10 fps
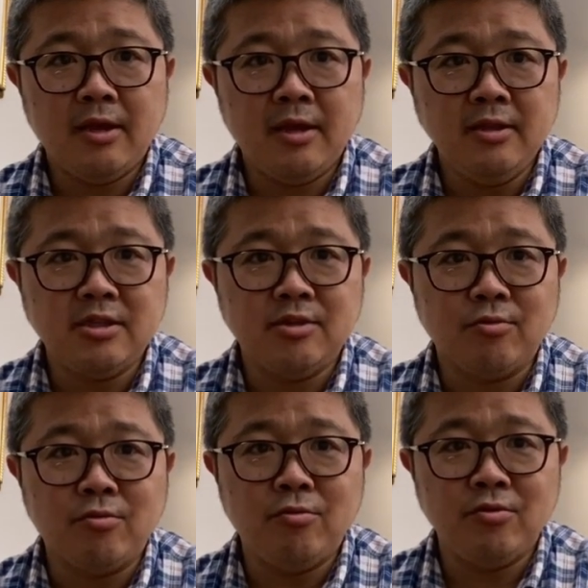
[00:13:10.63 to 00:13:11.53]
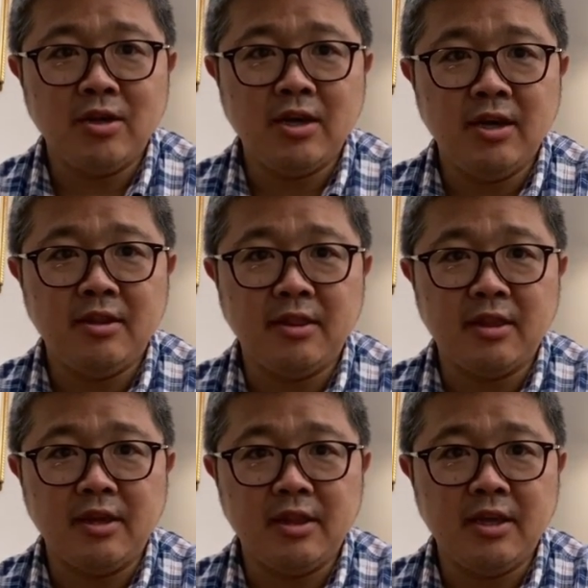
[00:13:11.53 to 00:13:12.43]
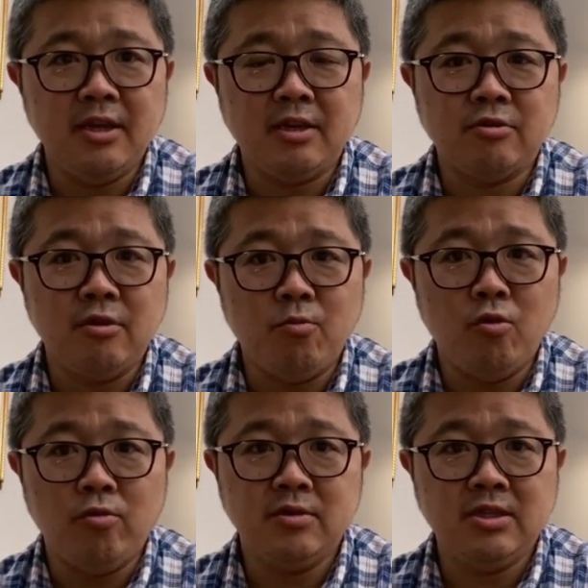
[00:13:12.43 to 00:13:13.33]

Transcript: 現地の口座開設ができなくても